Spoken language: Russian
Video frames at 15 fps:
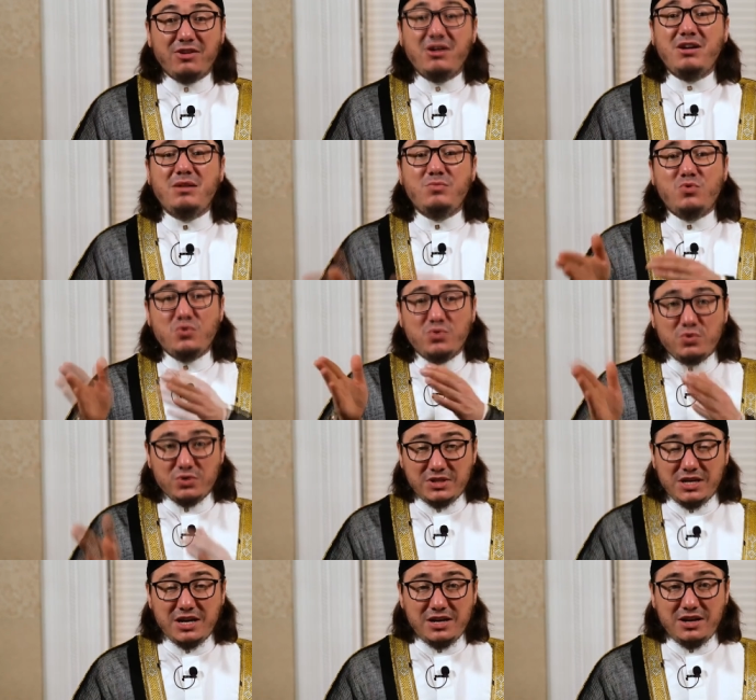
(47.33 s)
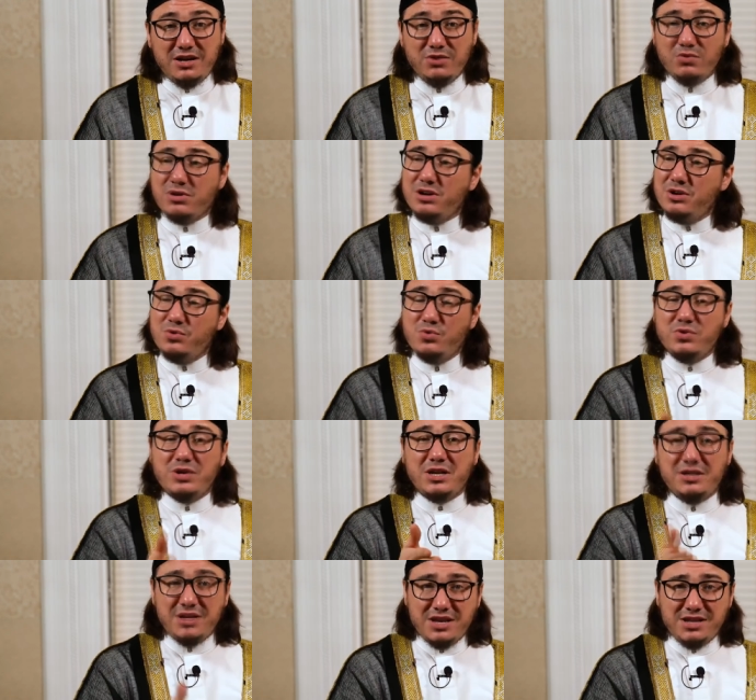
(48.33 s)
каму кусаля
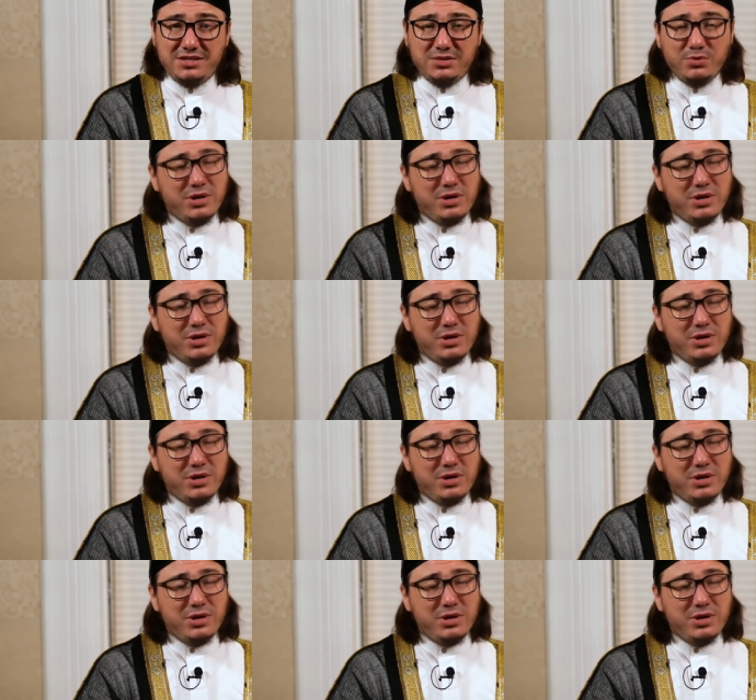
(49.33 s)
юрауна нас,